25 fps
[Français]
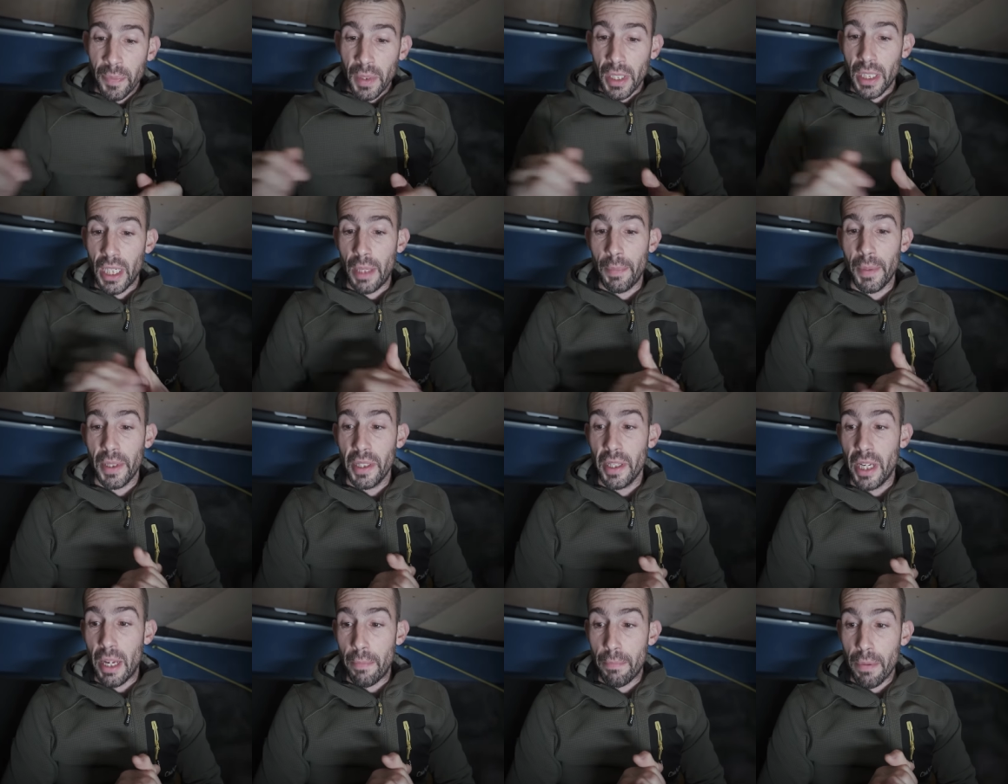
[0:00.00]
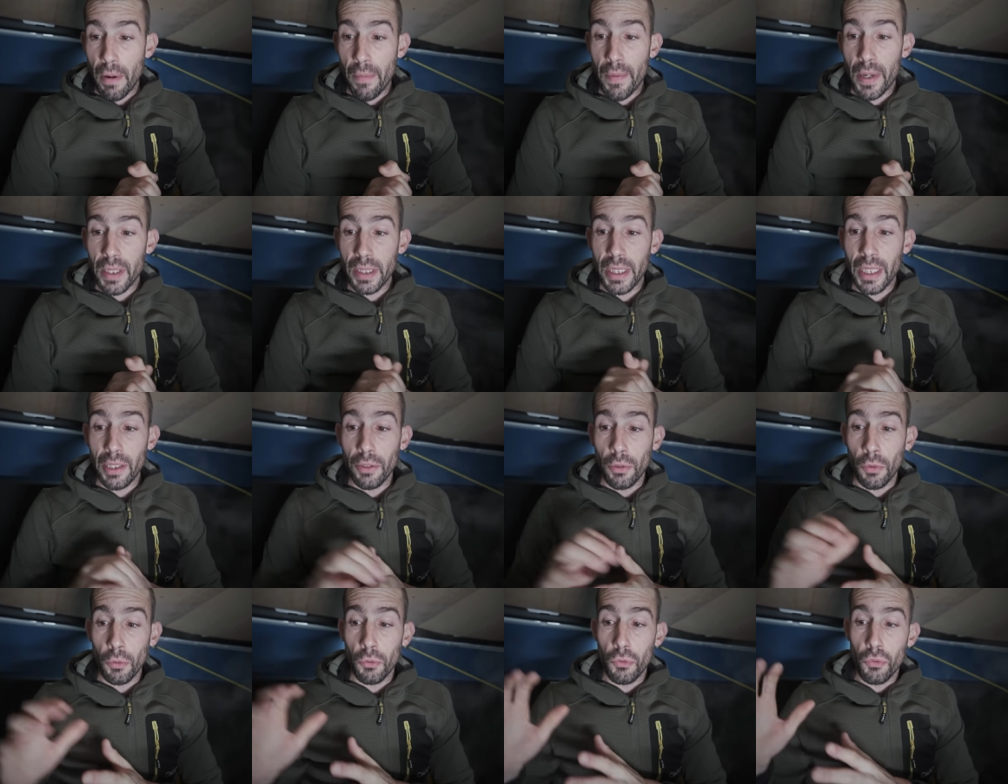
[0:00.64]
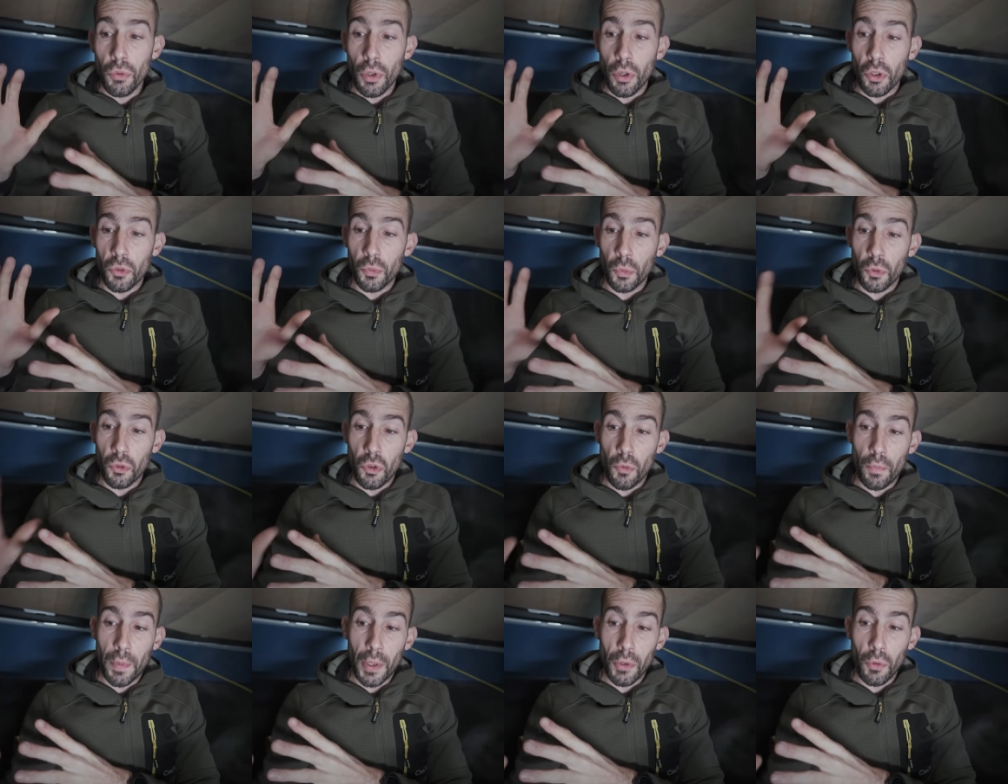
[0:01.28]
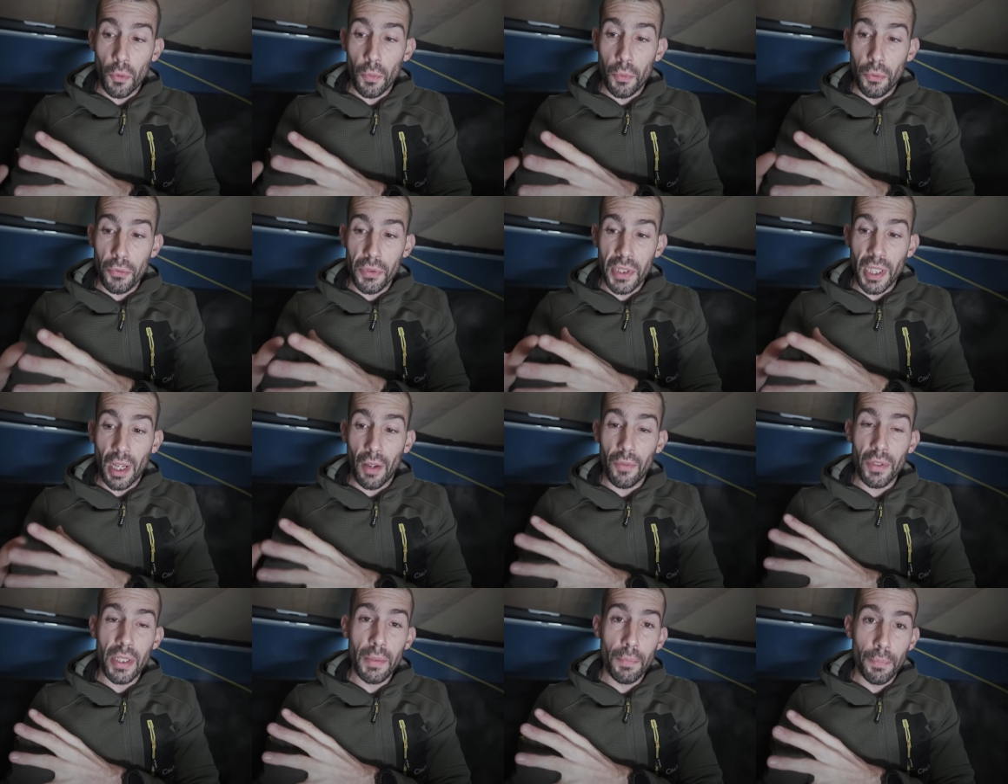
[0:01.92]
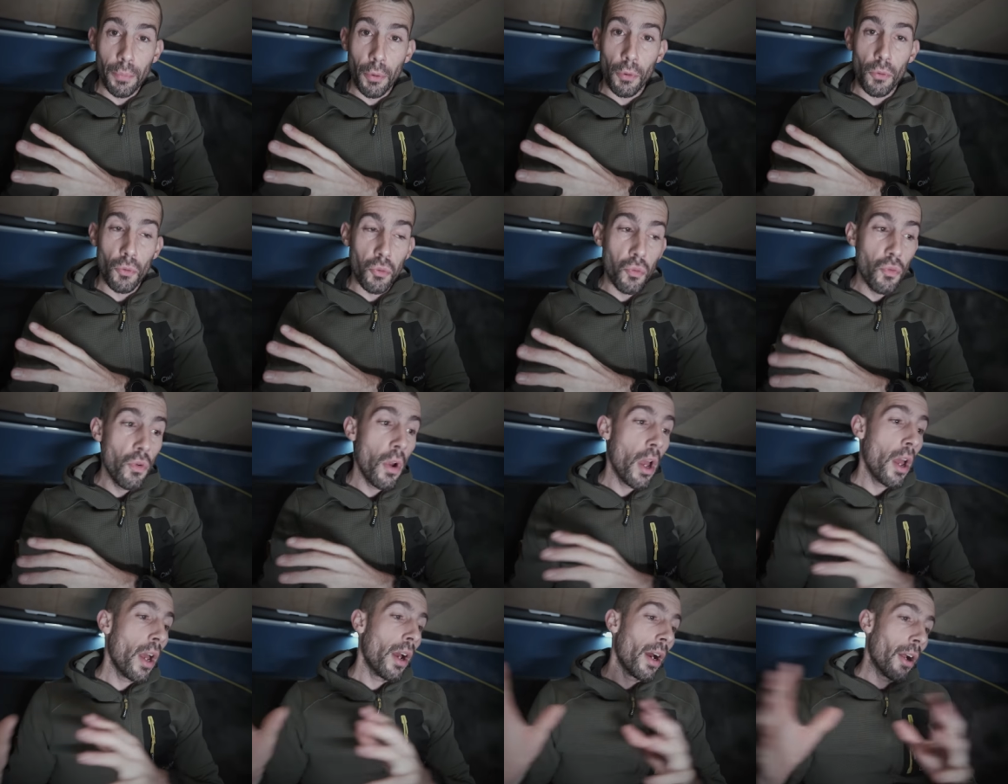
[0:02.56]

La mienne, elle est pas mal descendue, alors que je m'en suis pas non plus servi beaucoup.